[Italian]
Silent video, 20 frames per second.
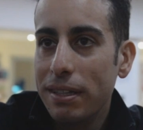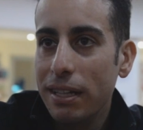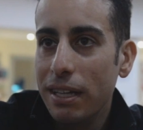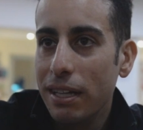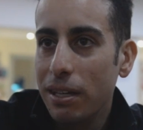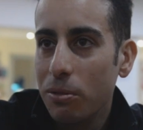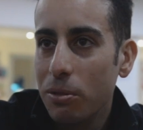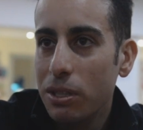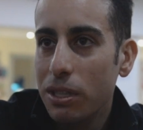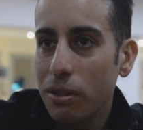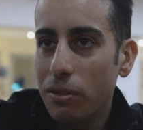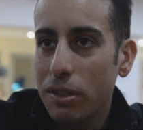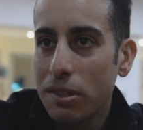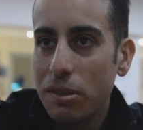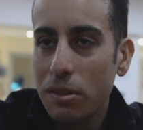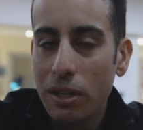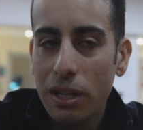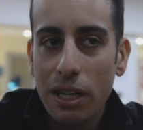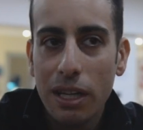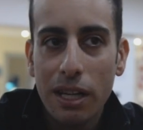terra, quindi
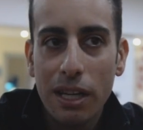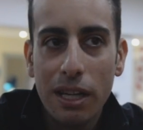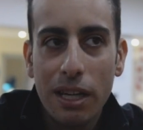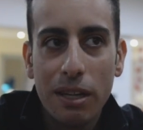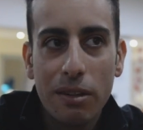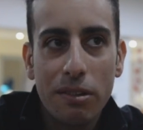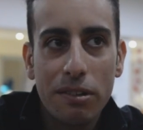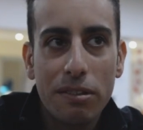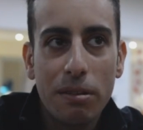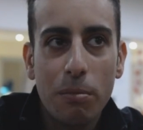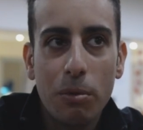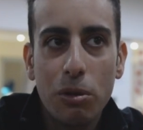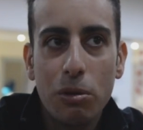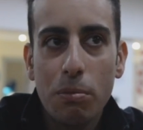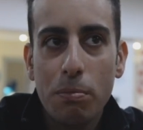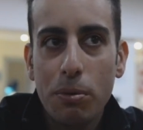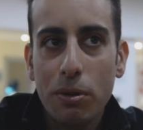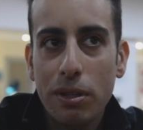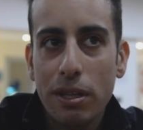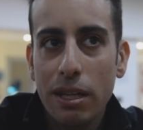questo è, questo è molto
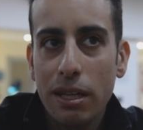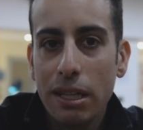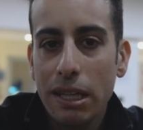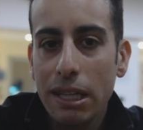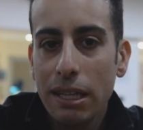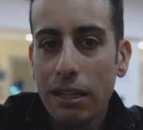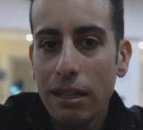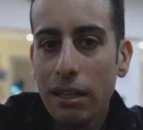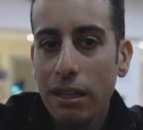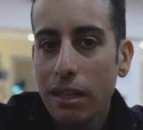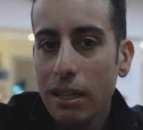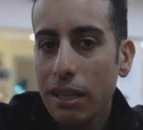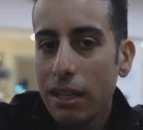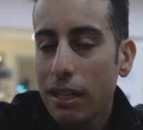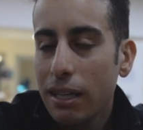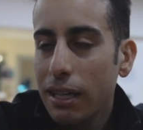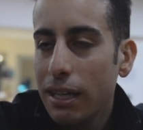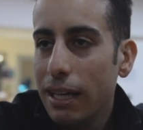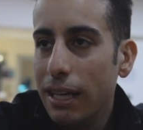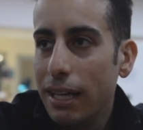importante
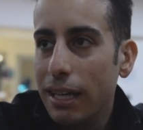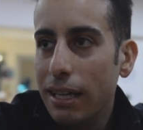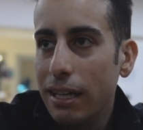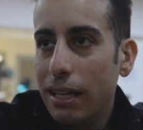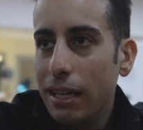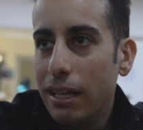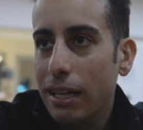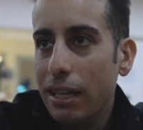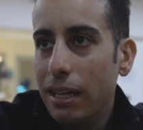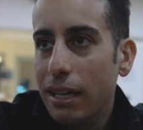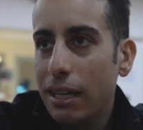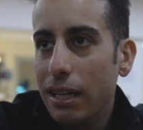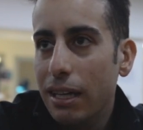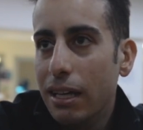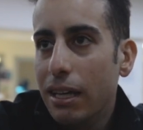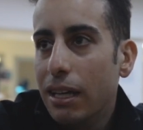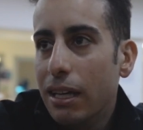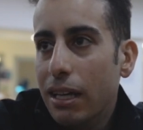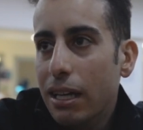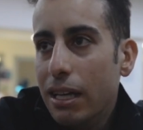
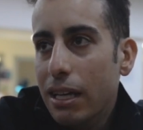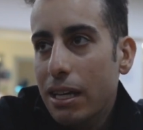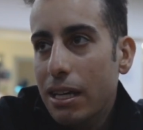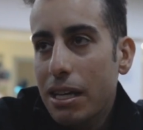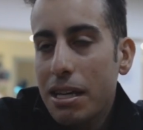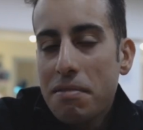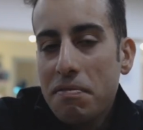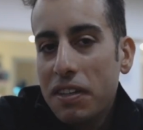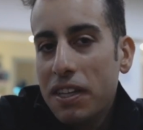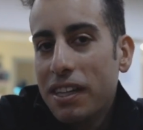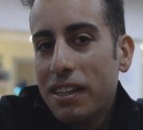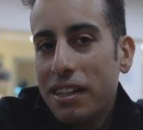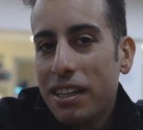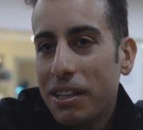e, e via,